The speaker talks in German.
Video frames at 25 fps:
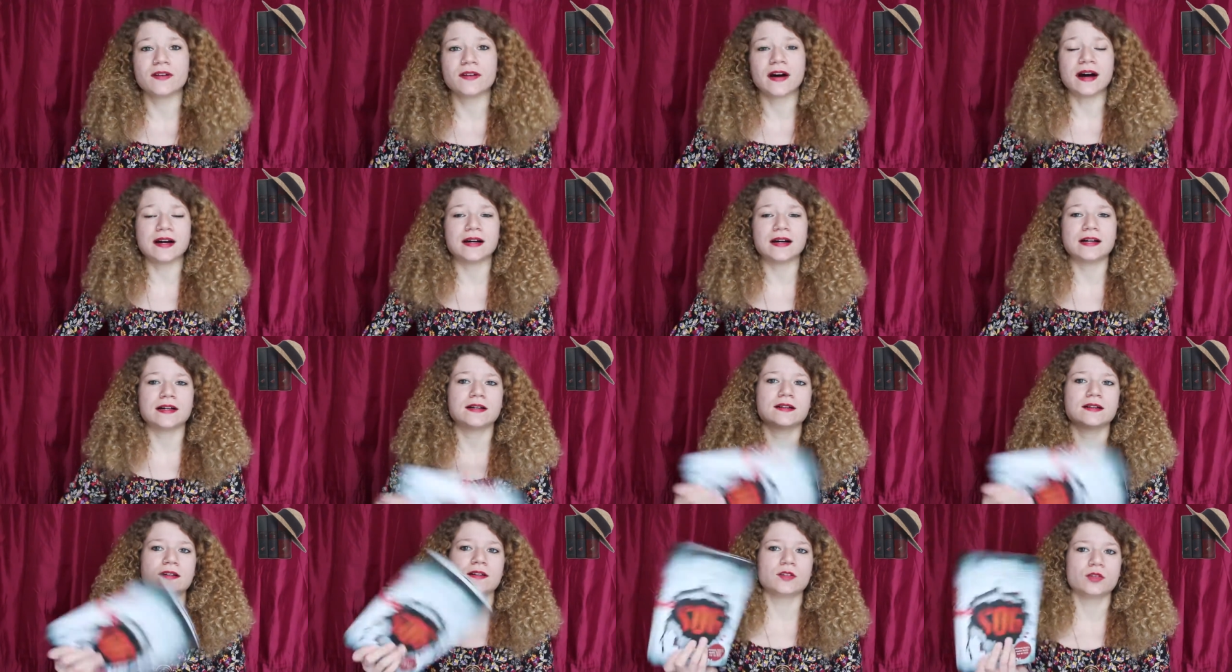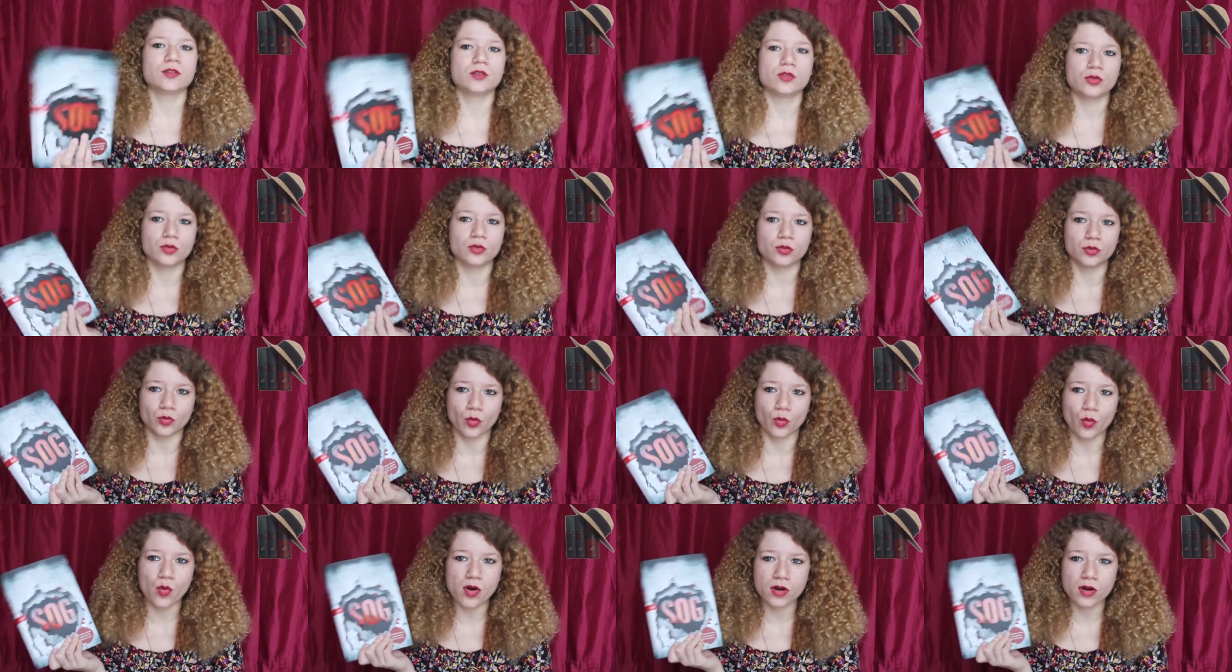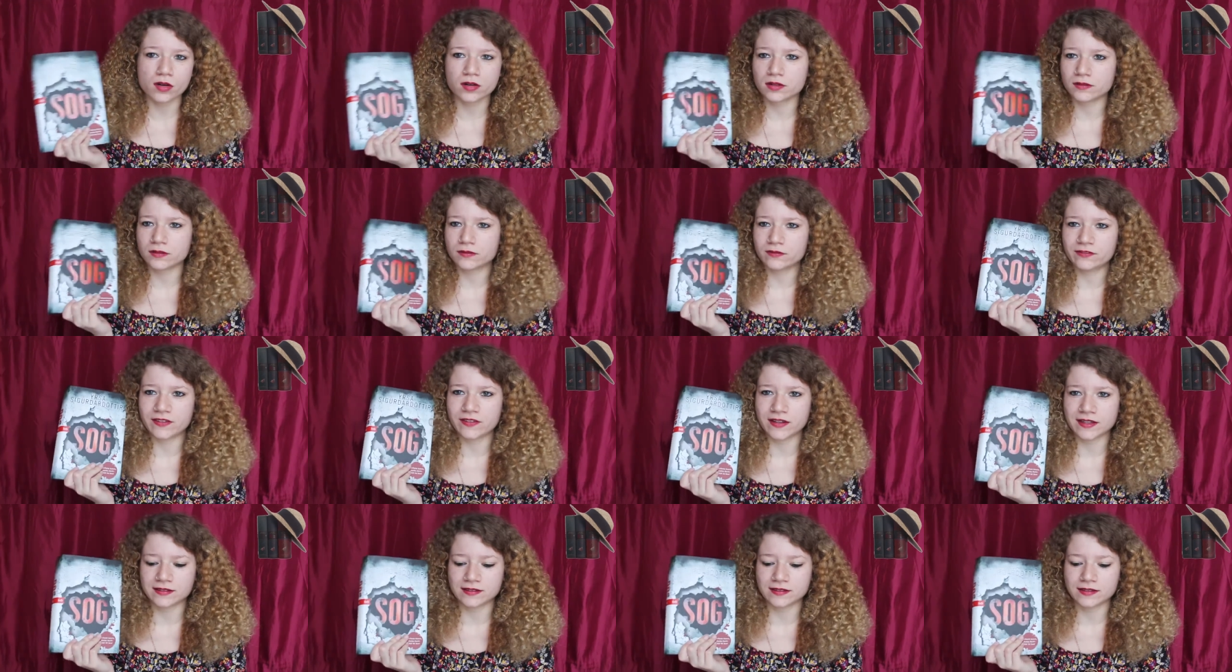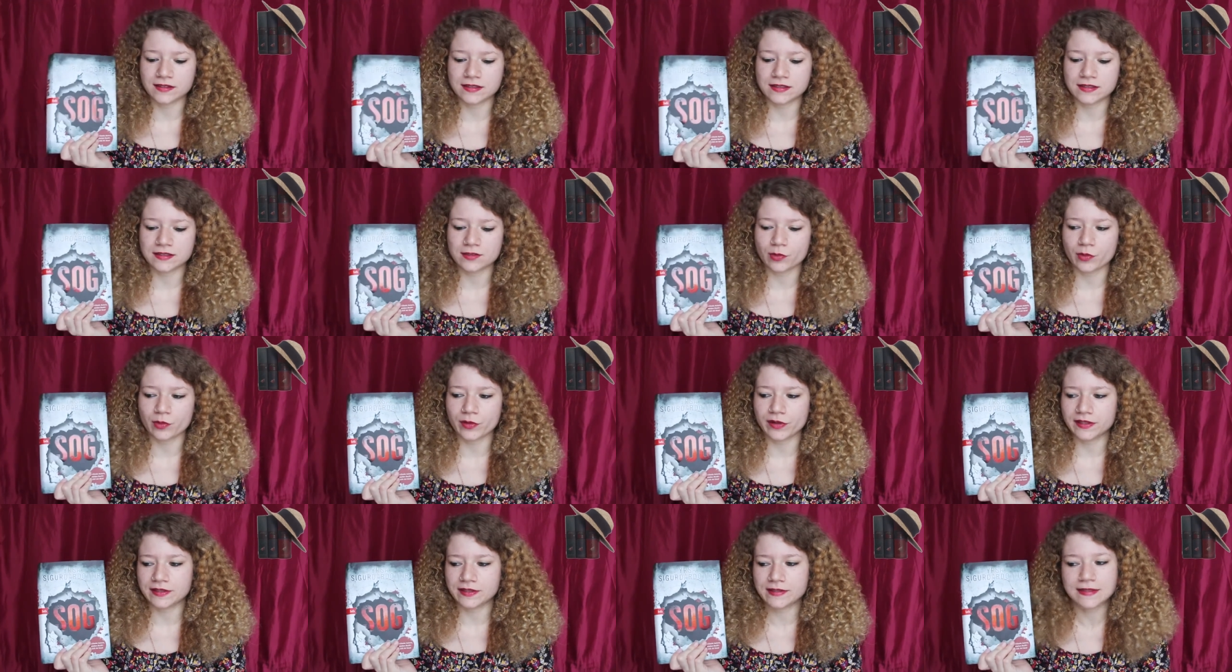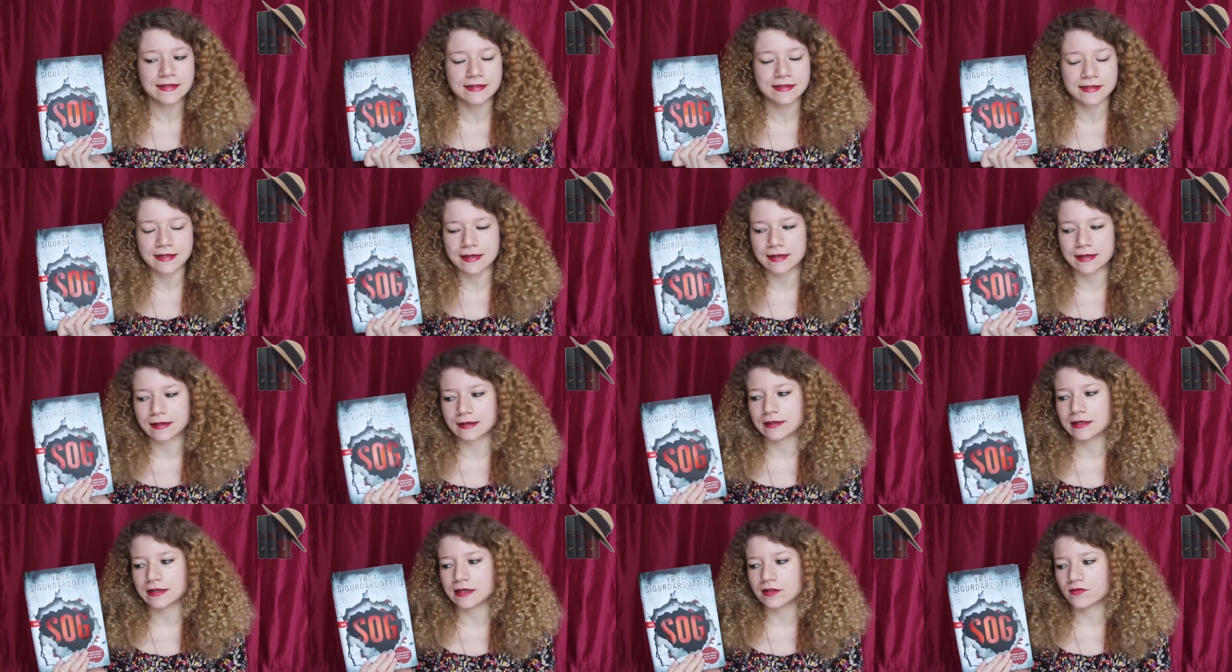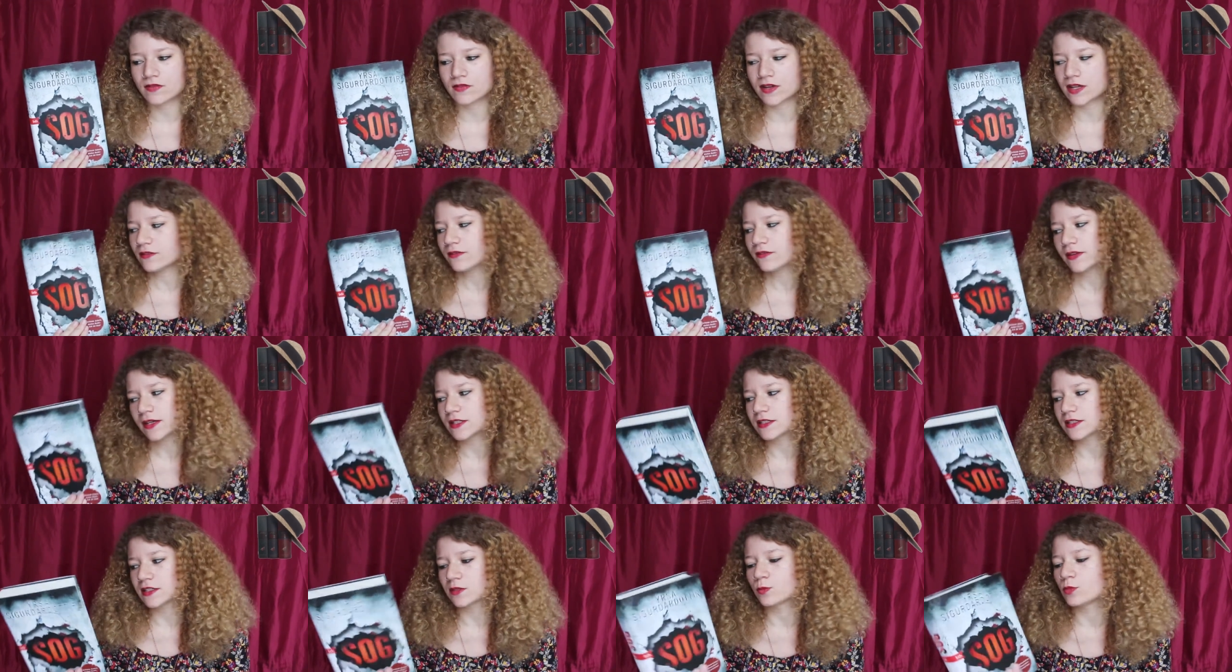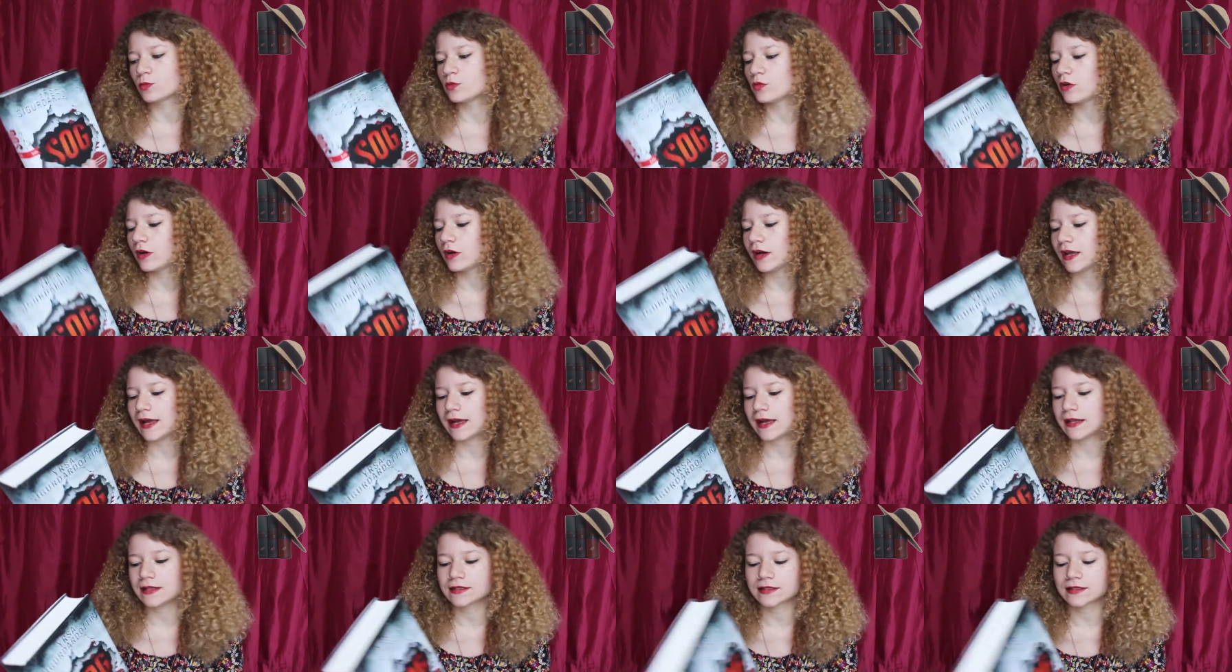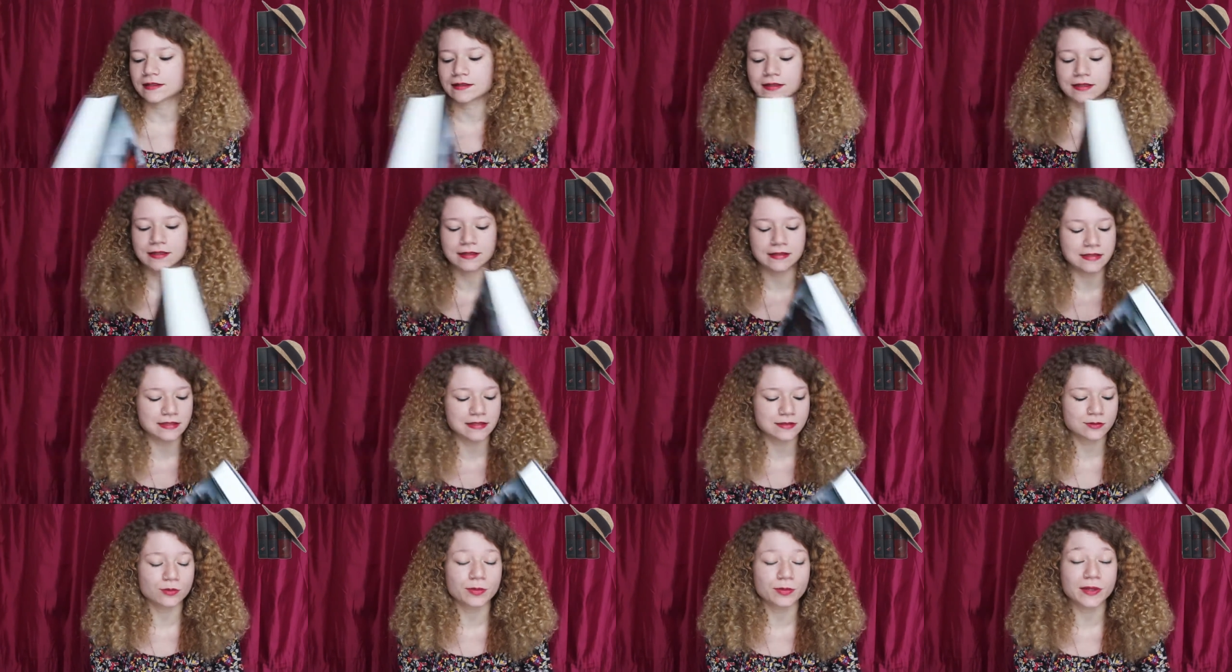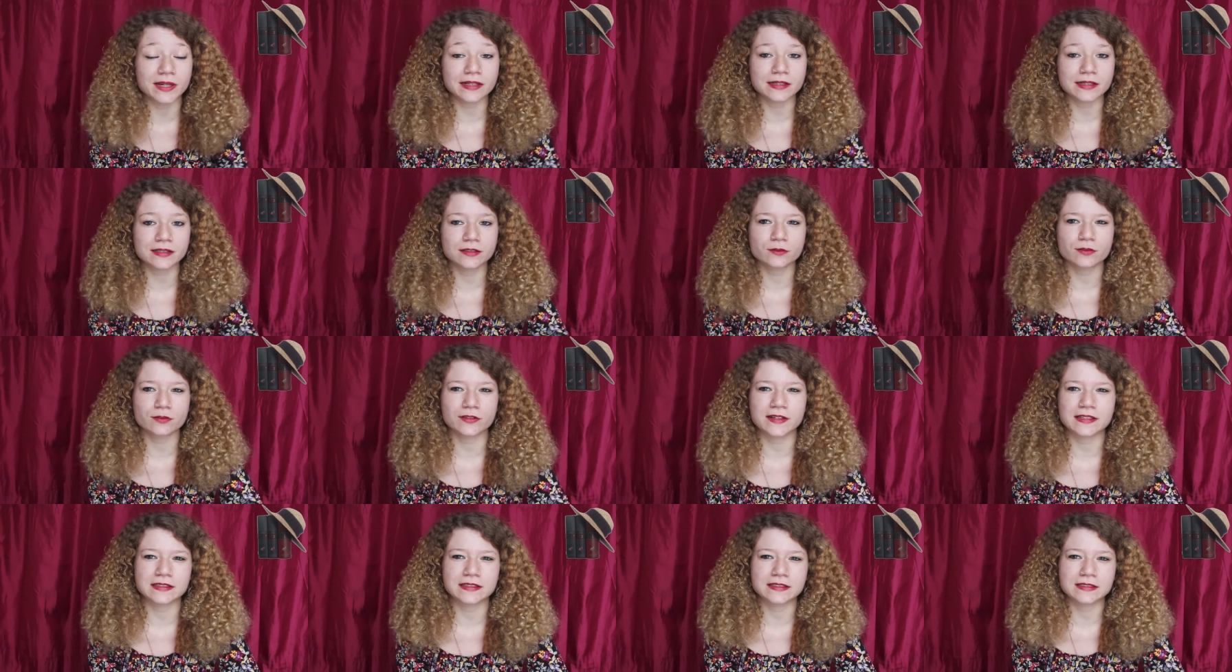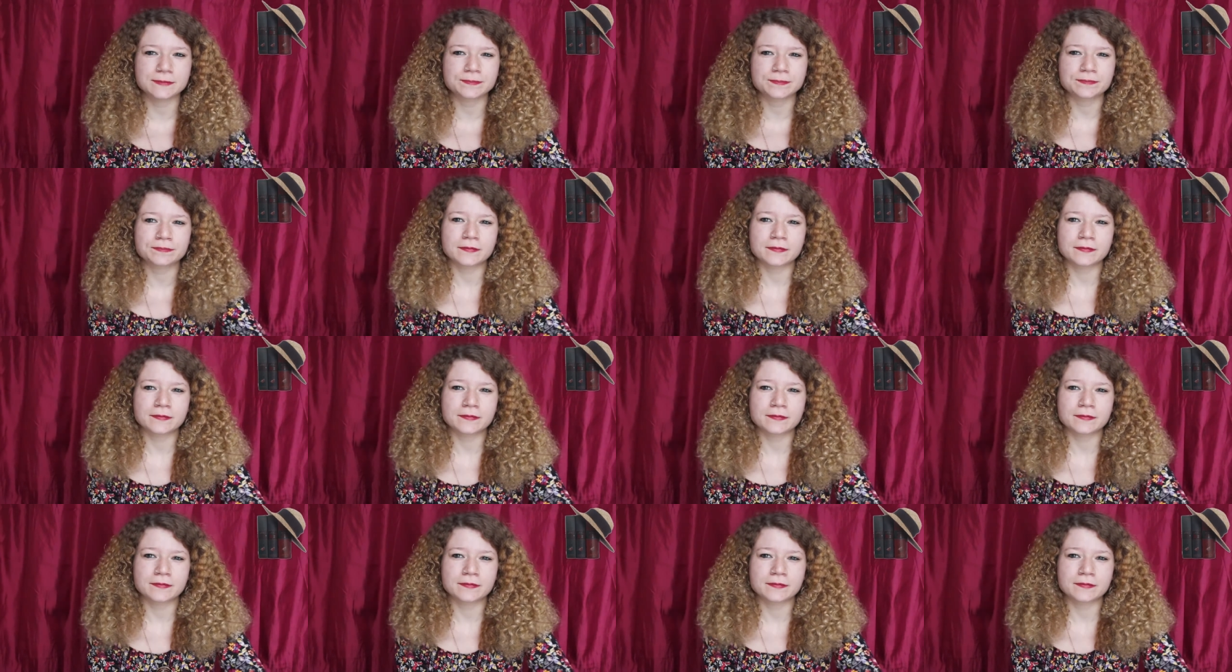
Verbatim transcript: war Sog, was ich euch nicht näher erklären werde, weil ich das Buch ehrlich gesagt nicht so prickelnd fand.